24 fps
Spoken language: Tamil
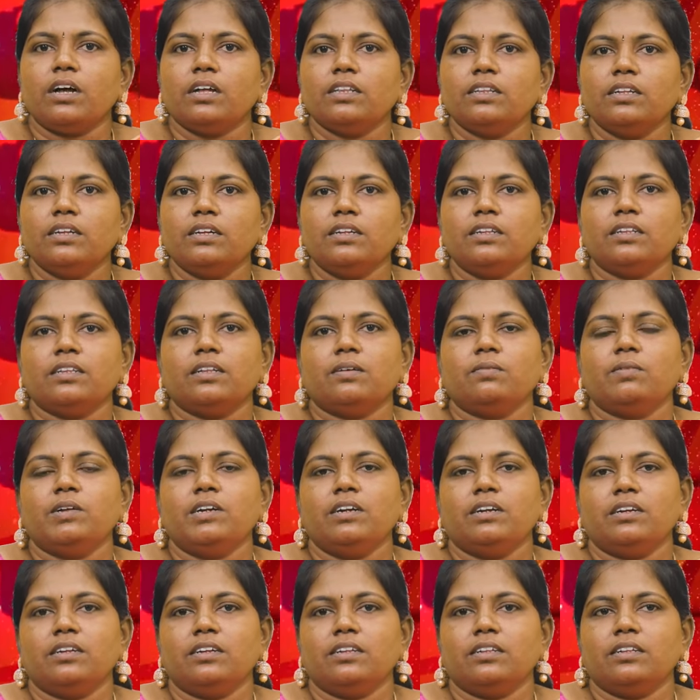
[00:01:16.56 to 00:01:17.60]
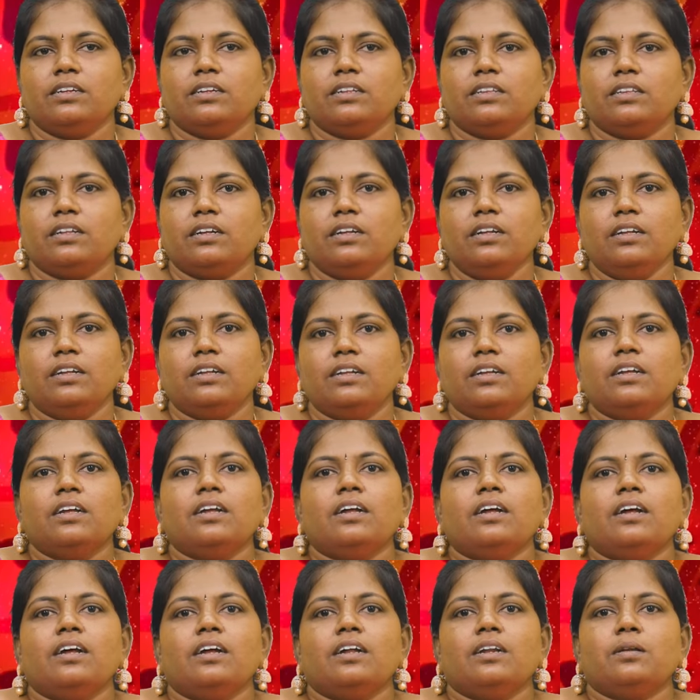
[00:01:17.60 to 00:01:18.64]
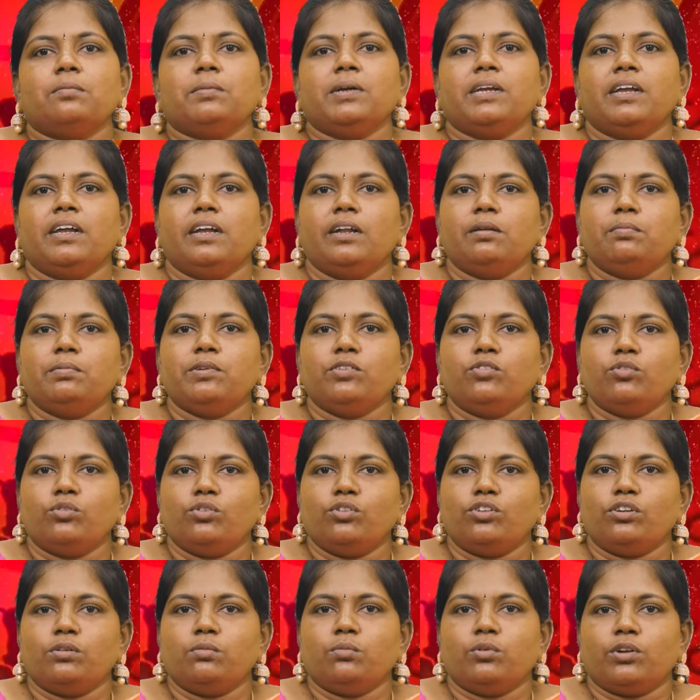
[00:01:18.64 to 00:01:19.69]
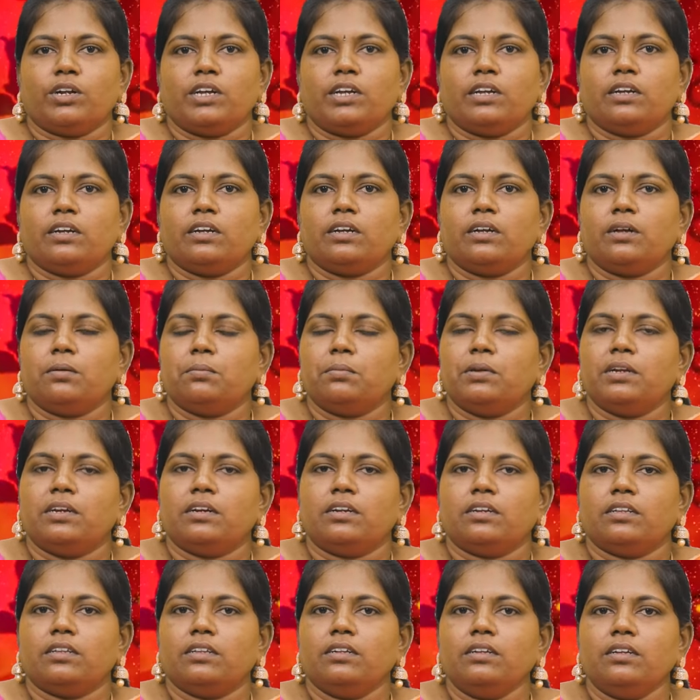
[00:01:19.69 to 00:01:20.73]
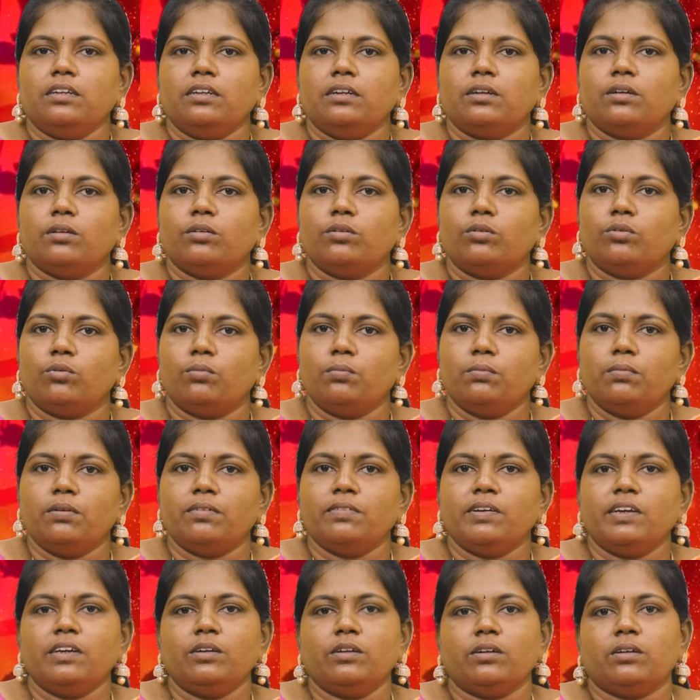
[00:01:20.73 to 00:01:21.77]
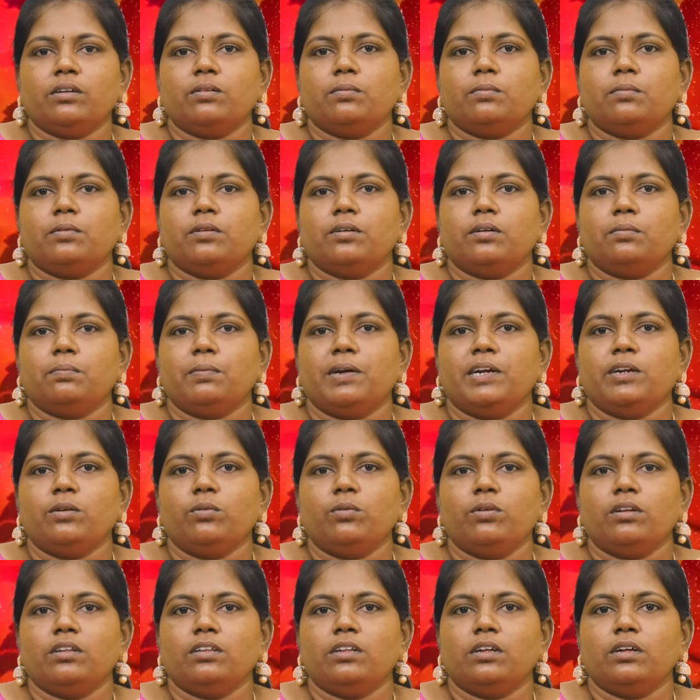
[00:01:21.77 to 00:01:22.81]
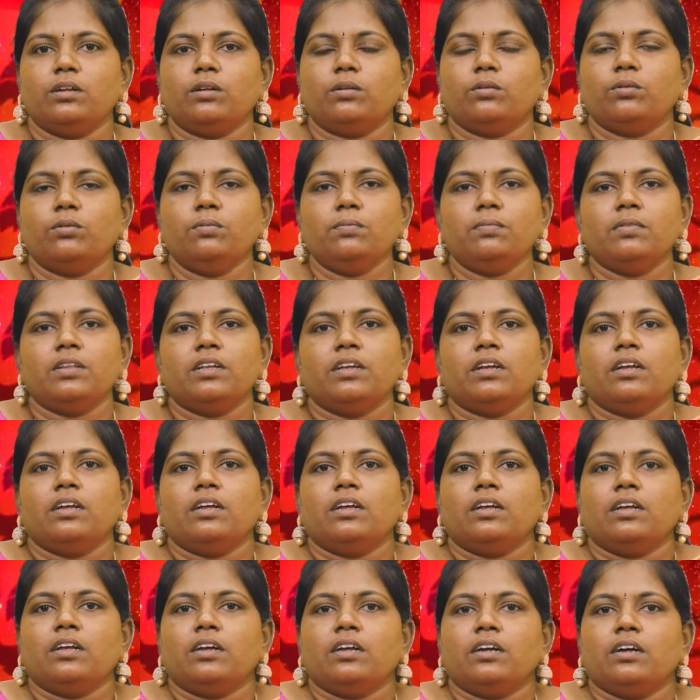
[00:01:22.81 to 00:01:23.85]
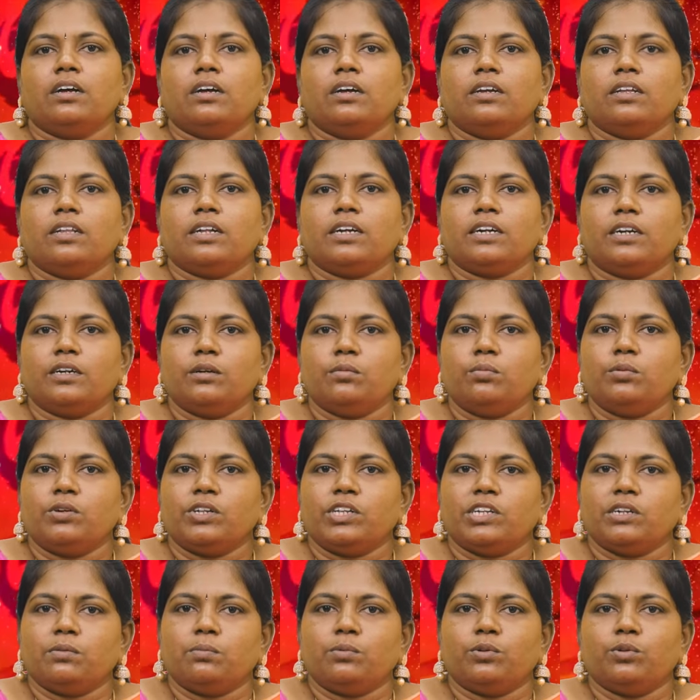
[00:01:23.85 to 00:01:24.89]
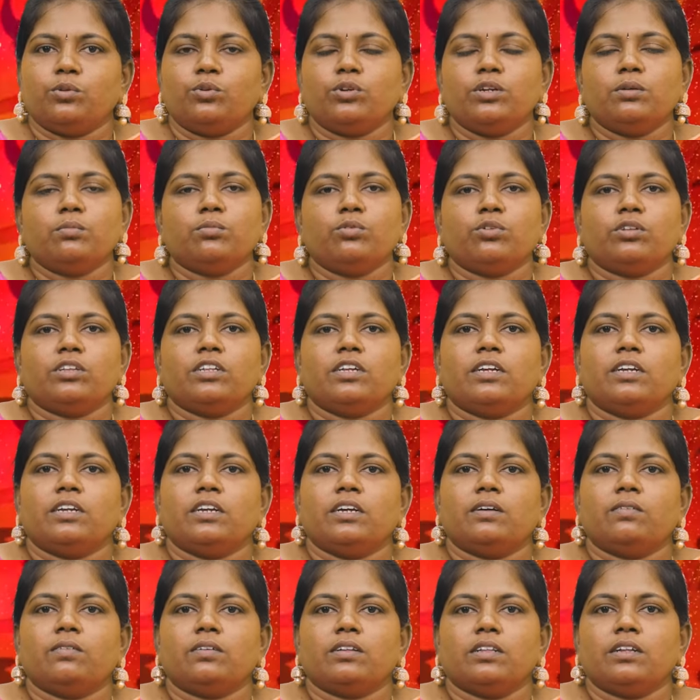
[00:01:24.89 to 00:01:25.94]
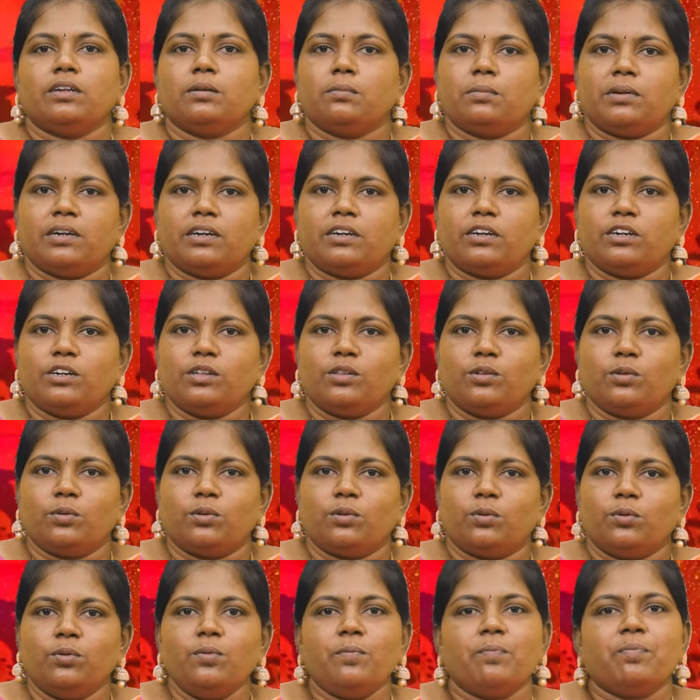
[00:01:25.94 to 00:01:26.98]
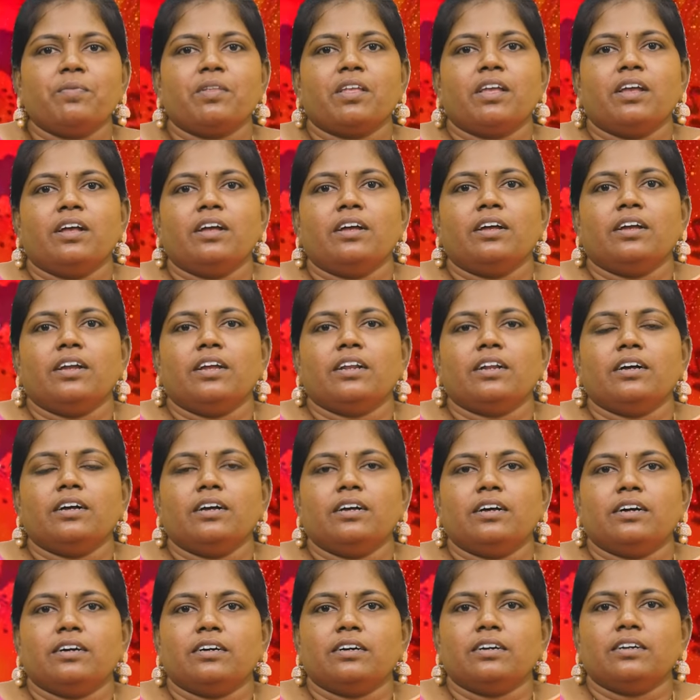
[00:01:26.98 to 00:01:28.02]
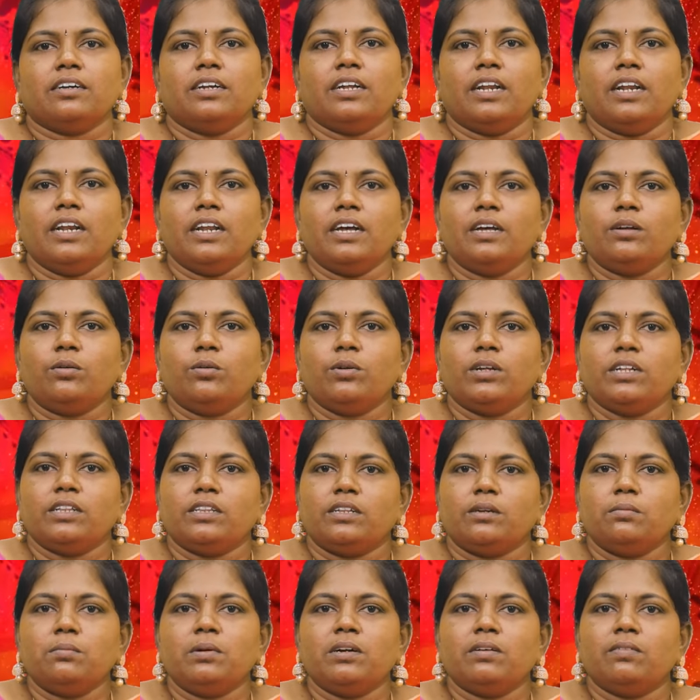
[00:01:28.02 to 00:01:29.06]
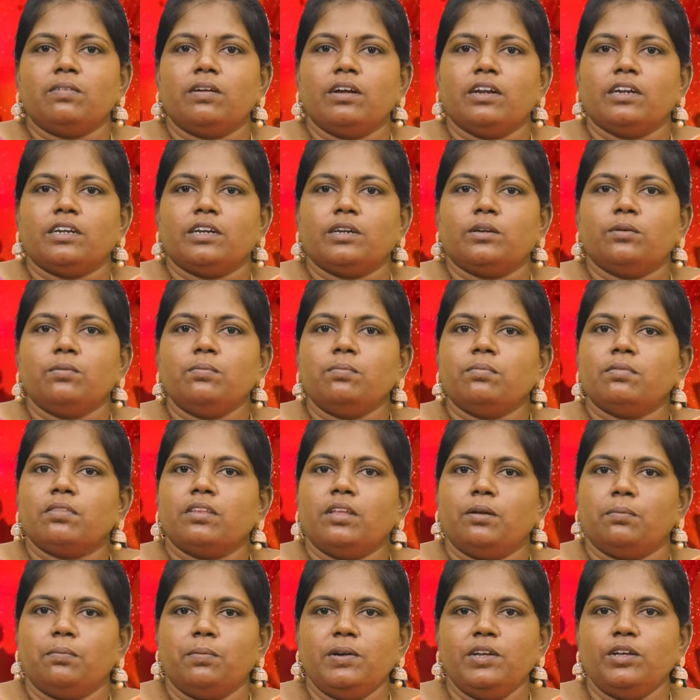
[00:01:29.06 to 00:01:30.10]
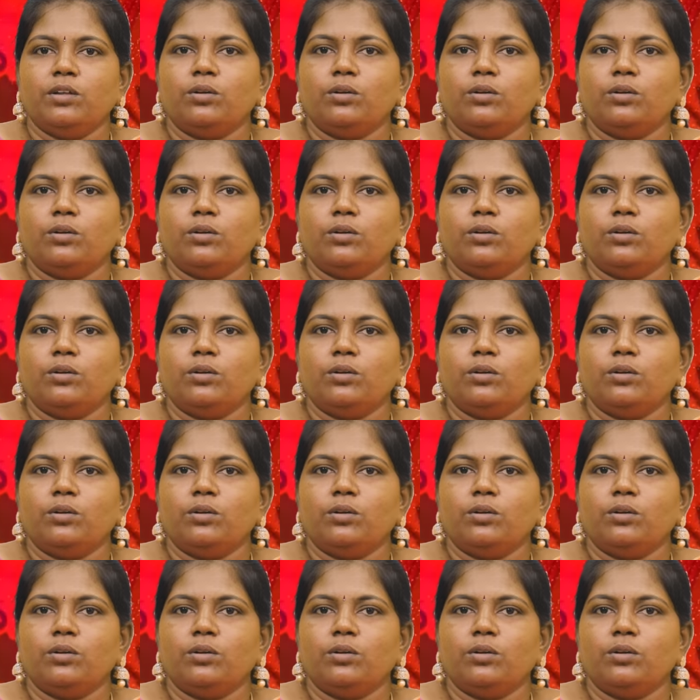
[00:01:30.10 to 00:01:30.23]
அதை தவிர்க்கிறதுக்கு தான் நம்ம ஏஎல்பி ஜோதிட முறை அப்படின்றது ரொம்பவே பயனுள்ளதாக இருக்கும் இதை கண்டுபிடிச்ச பொதுடை மூர்த்தி ஐயாவுக்கு தான் நம்ம நன்றி சொல்லணும் ஏன்னா எல்லாருடைய திருமண வாழ்க்கையும் எப்படி